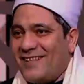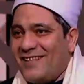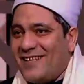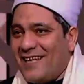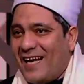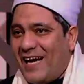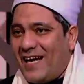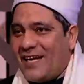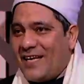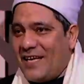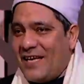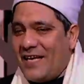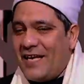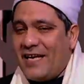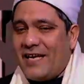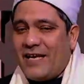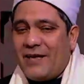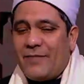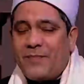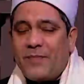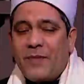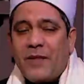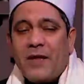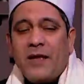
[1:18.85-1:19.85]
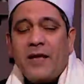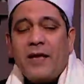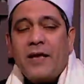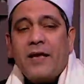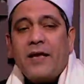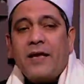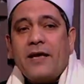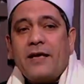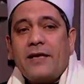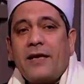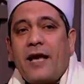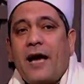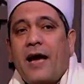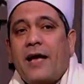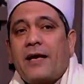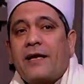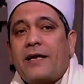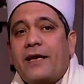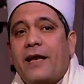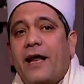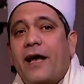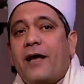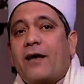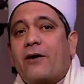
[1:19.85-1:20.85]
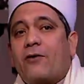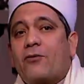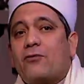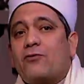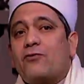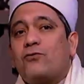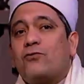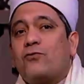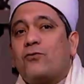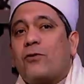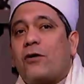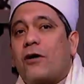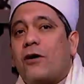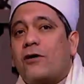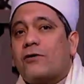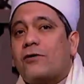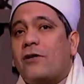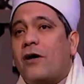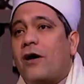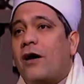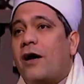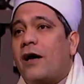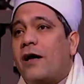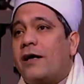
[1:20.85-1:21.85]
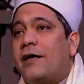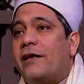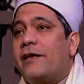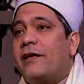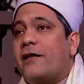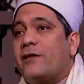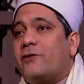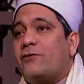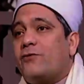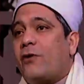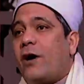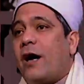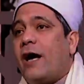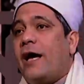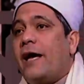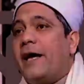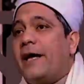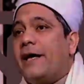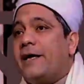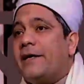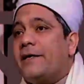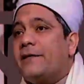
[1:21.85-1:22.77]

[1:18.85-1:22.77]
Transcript: يعني إيه يعني لا يرد القضاء إلا الدعاء